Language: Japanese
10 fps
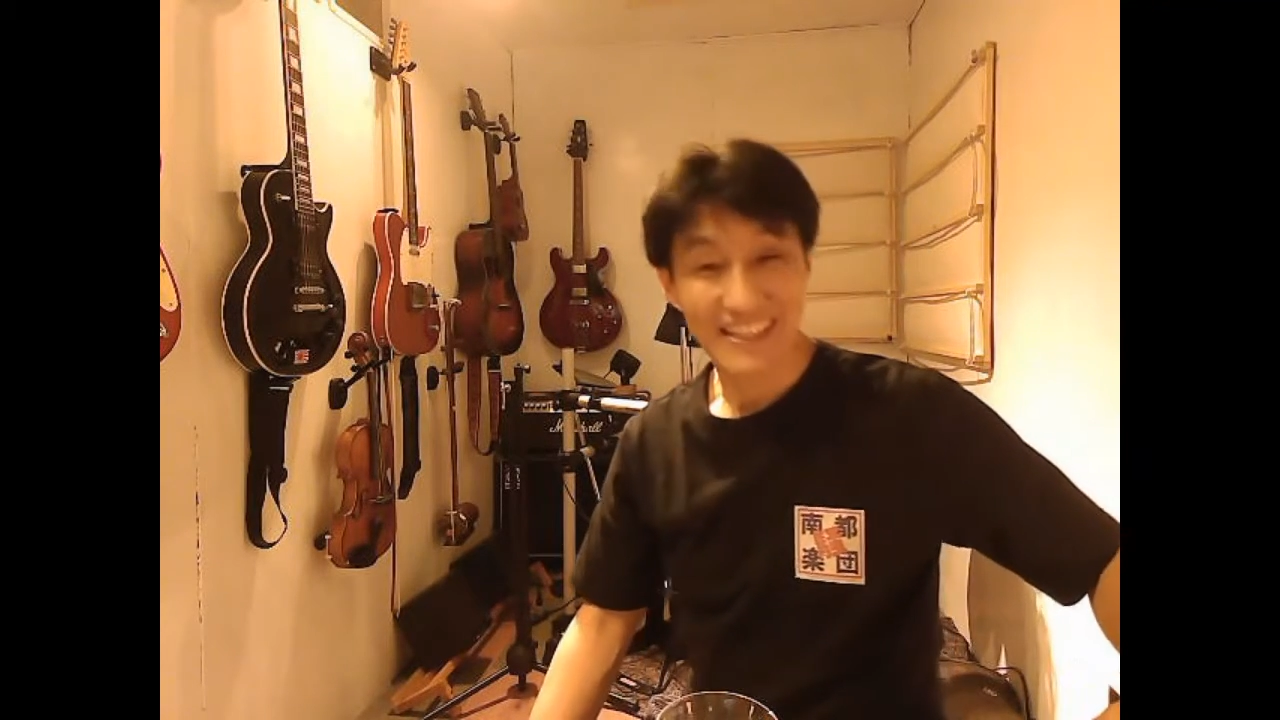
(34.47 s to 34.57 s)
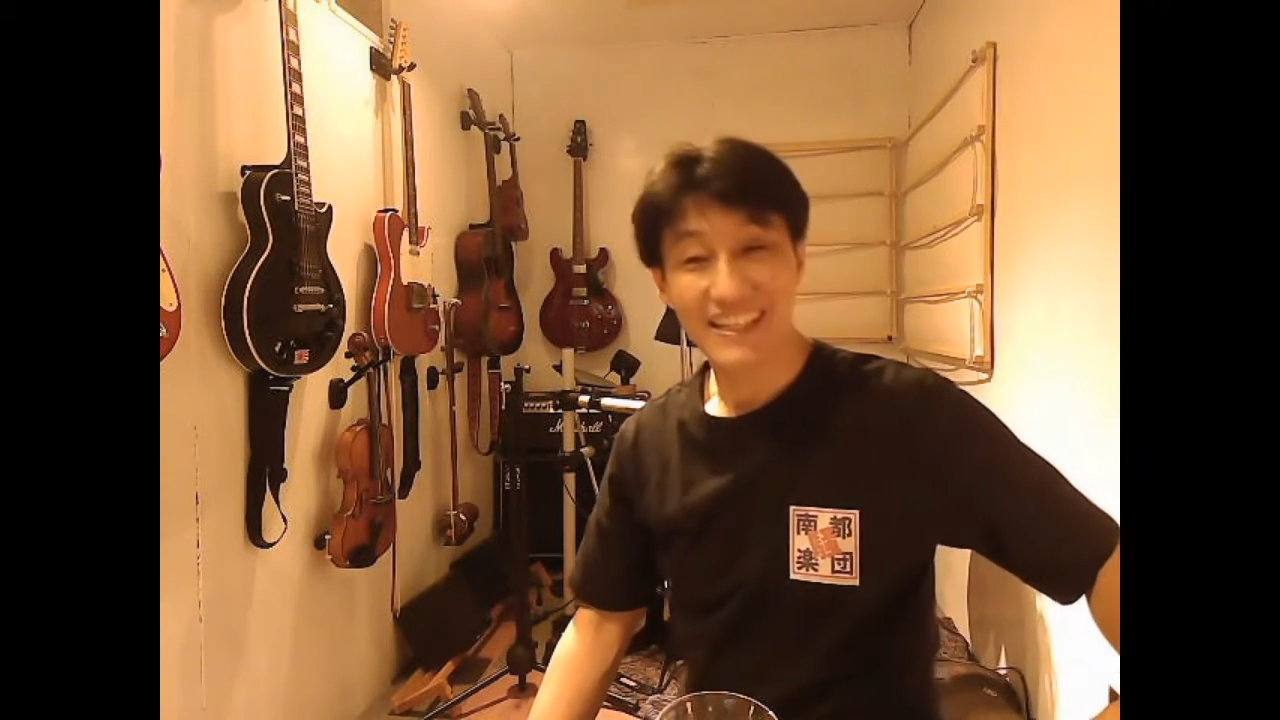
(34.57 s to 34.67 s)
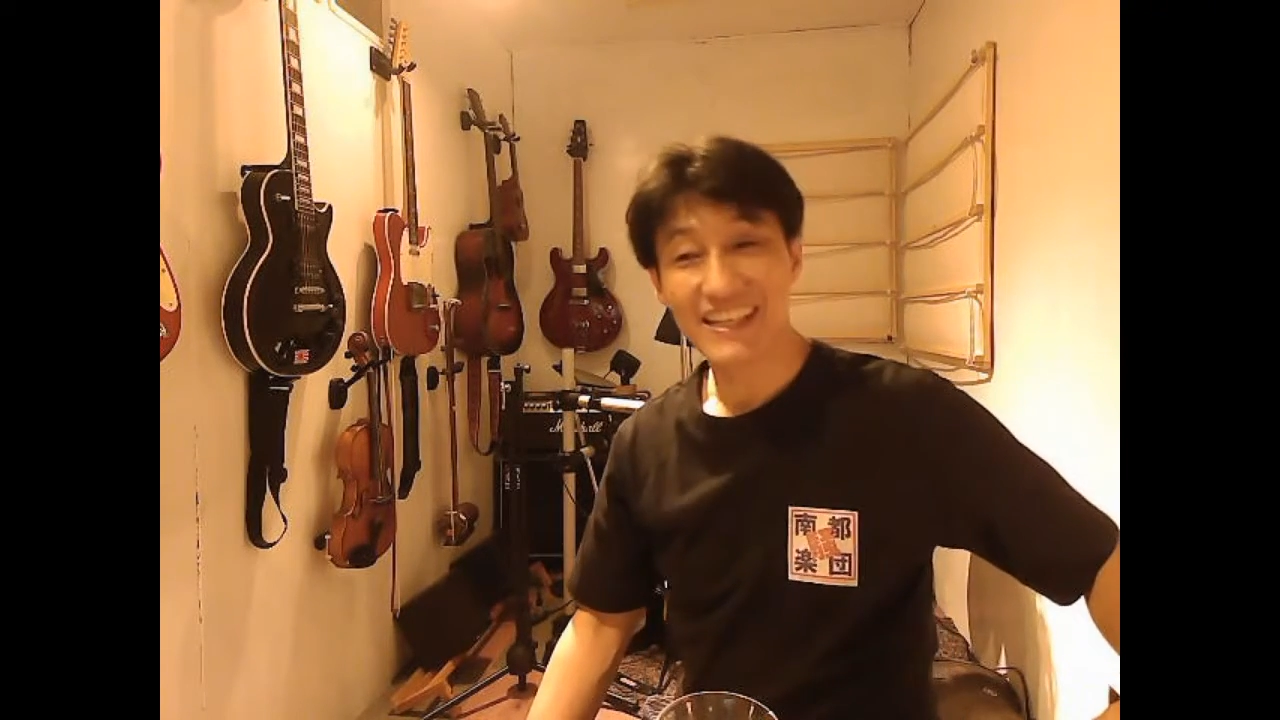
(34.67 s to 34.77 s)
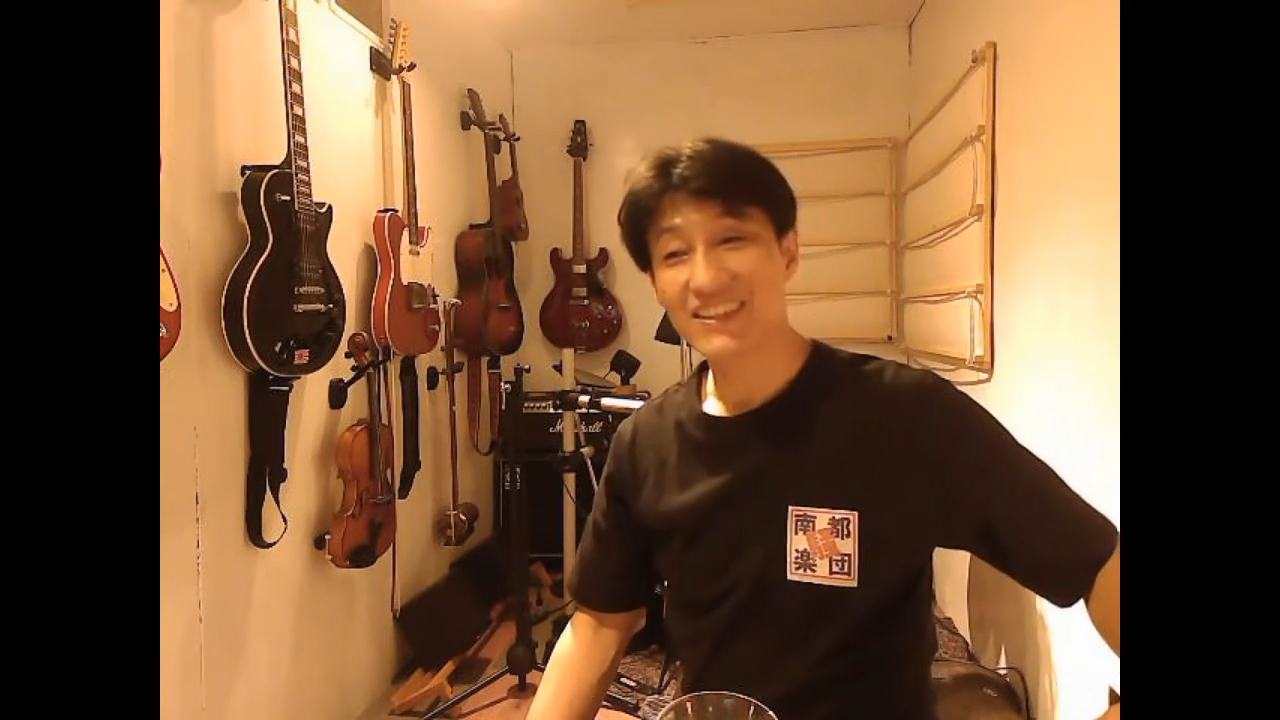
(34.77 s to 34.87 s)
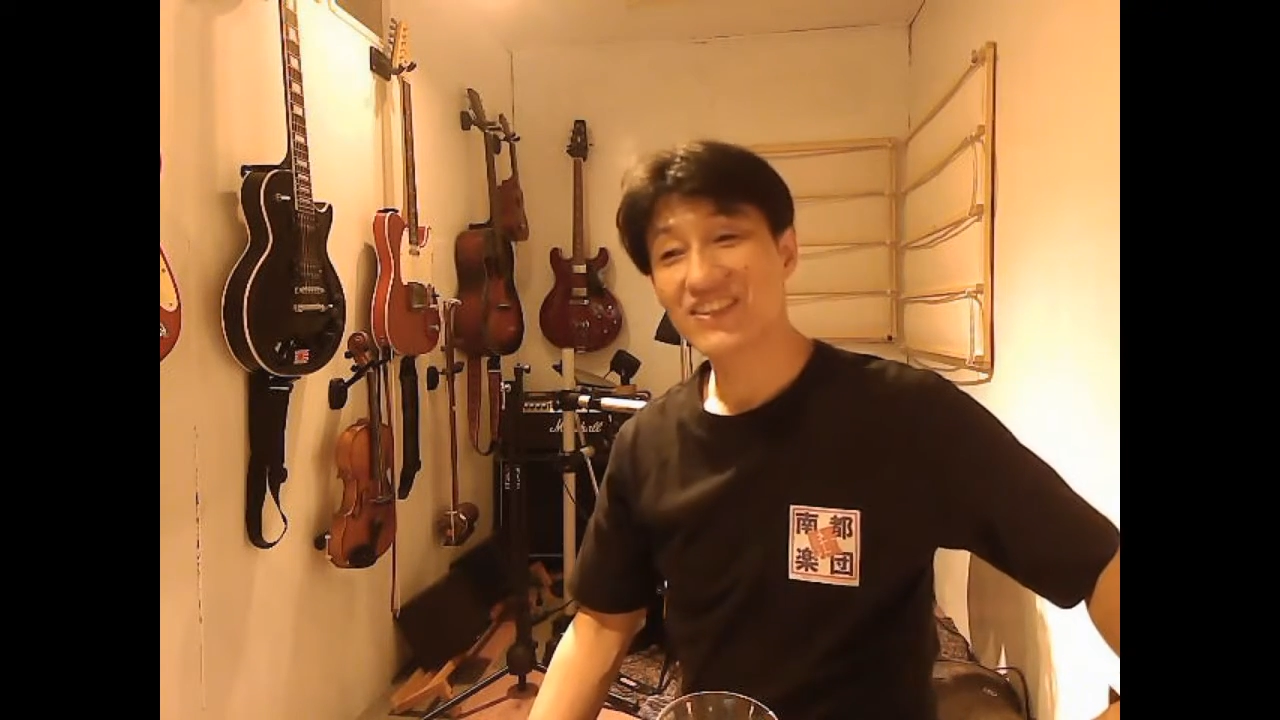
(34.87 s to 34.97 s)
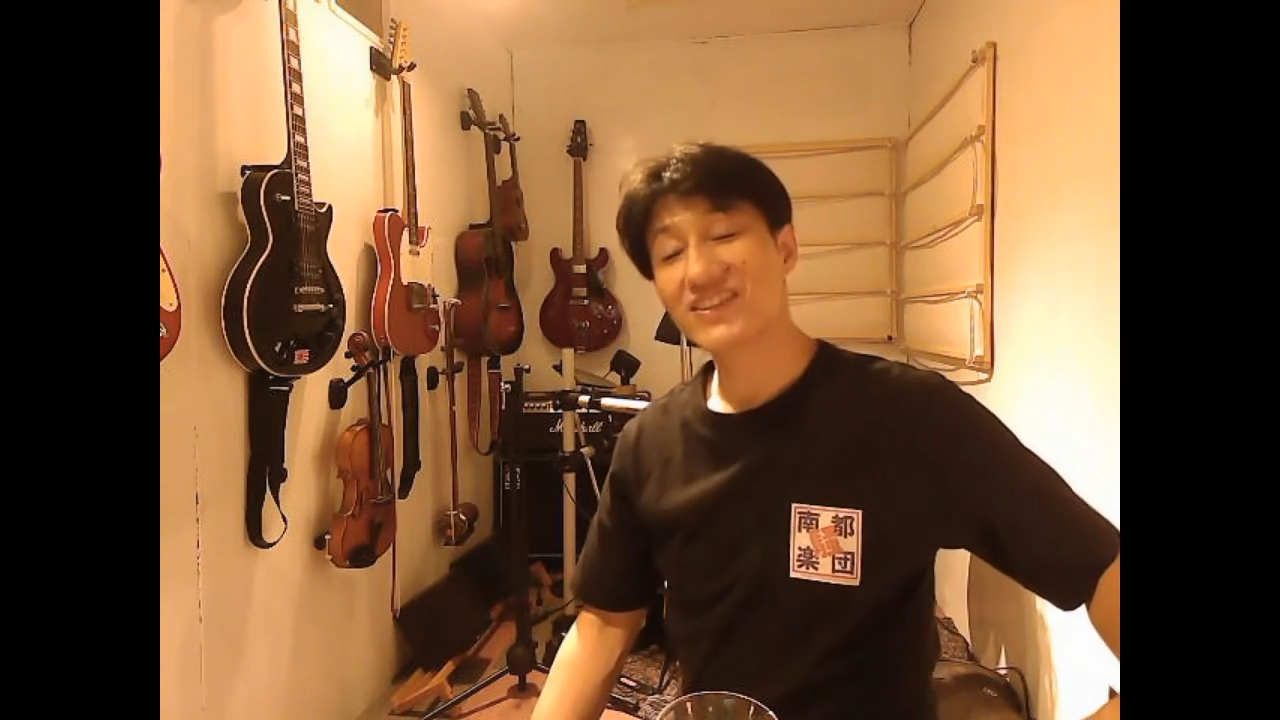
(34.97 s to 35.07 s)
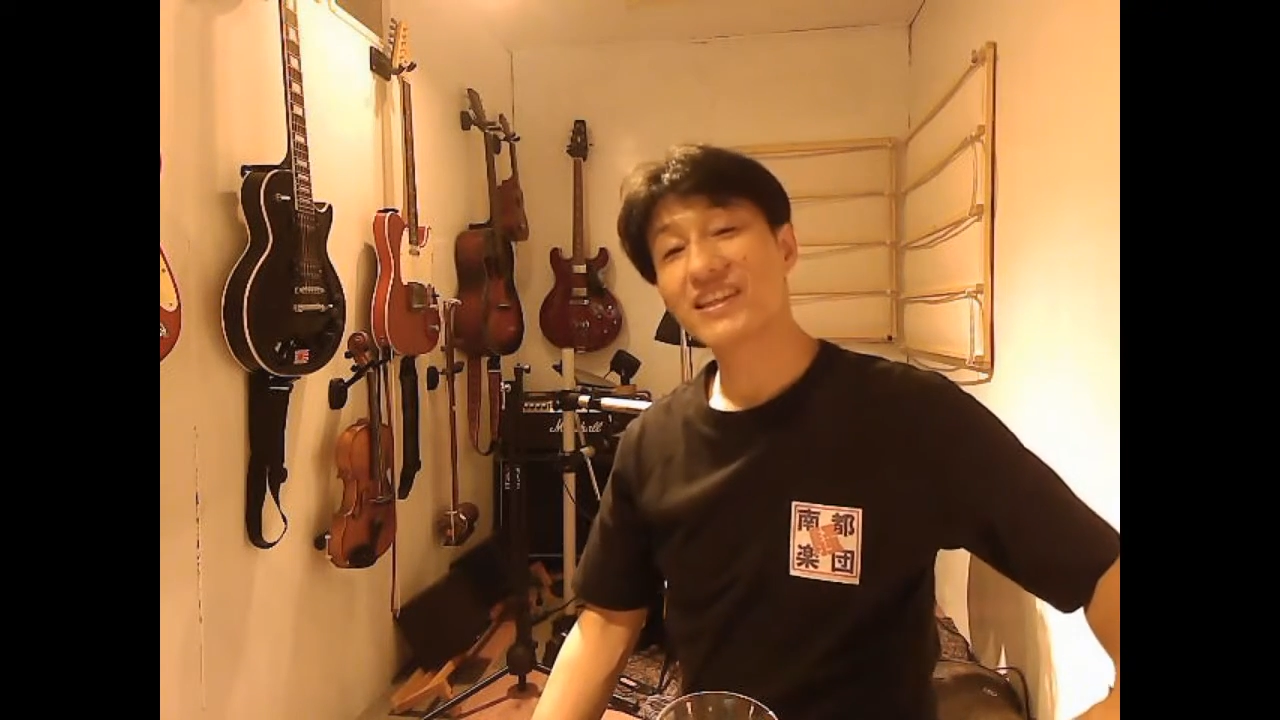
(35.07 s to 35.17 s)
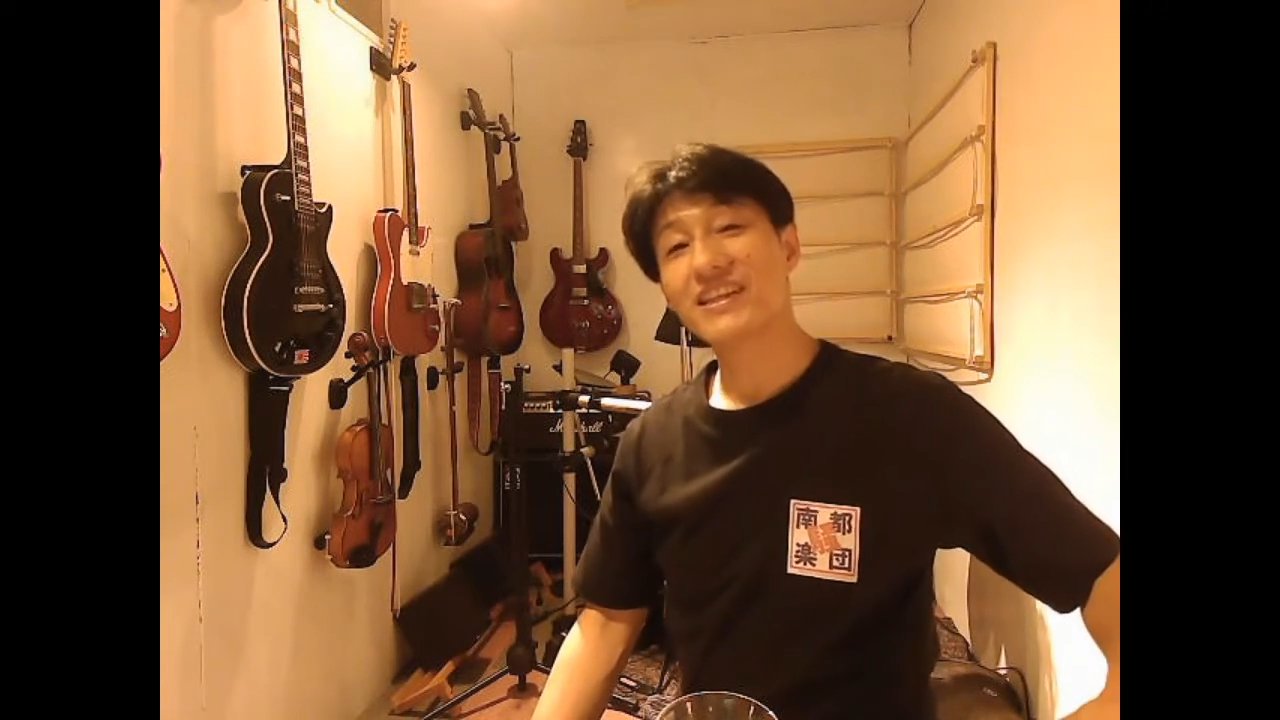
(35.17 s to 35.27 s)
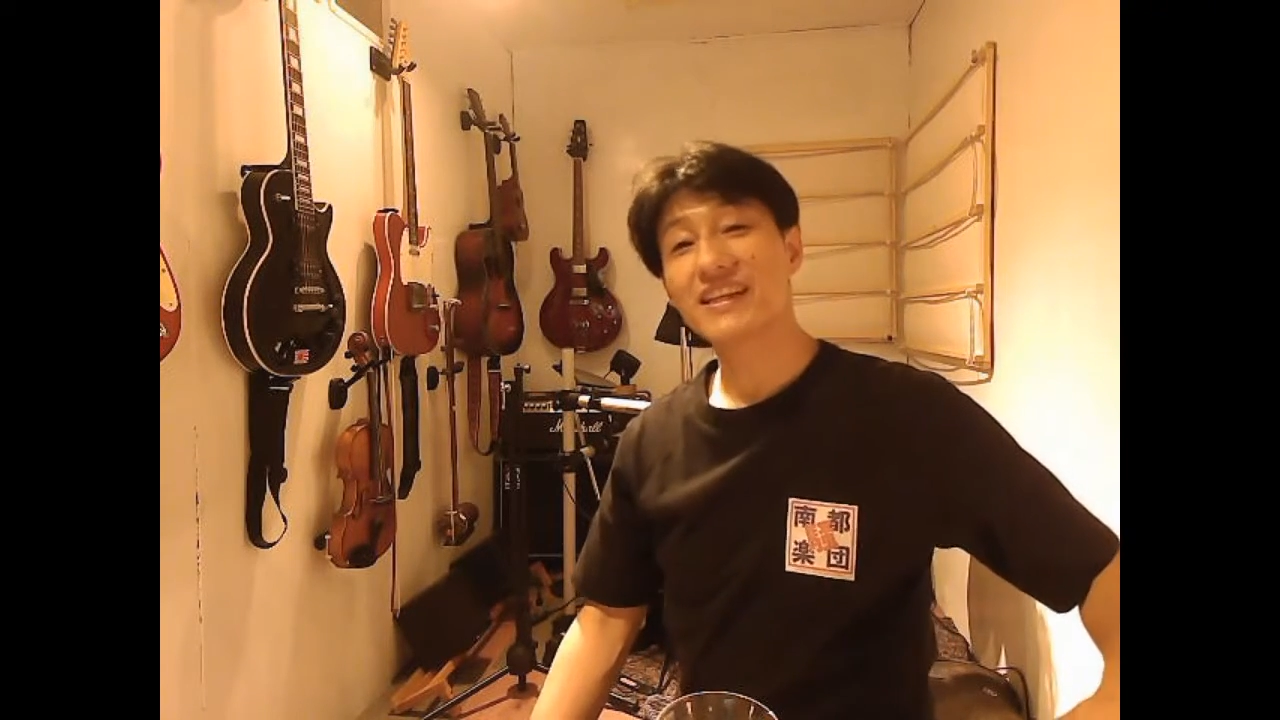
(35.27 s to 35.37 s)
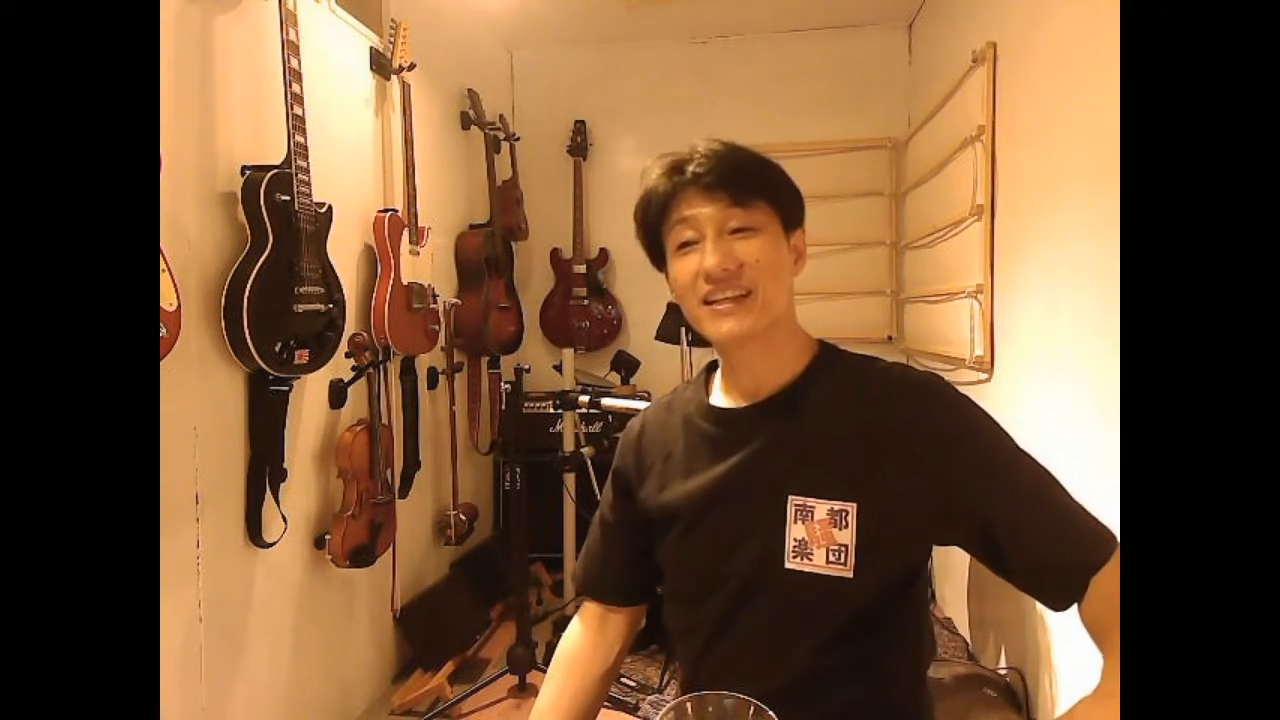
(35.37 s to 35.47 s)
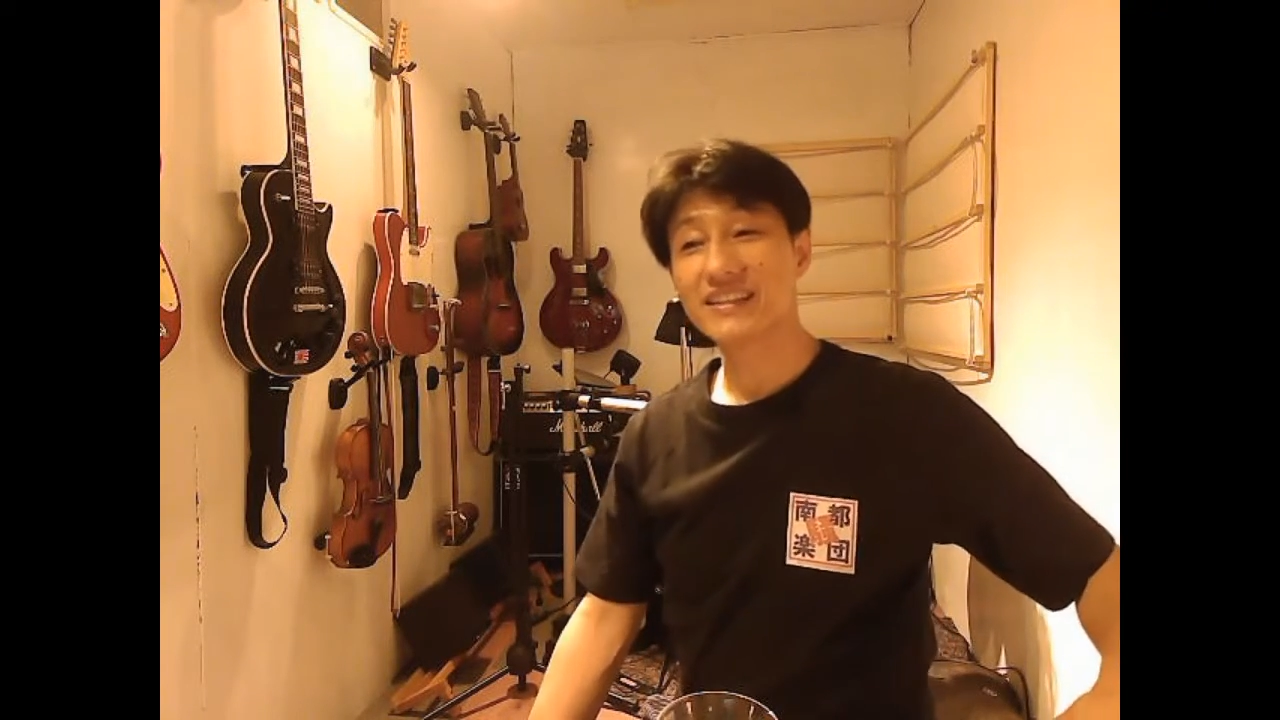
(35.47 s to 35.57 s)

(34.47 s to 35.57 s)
えっ、ー、と、この間一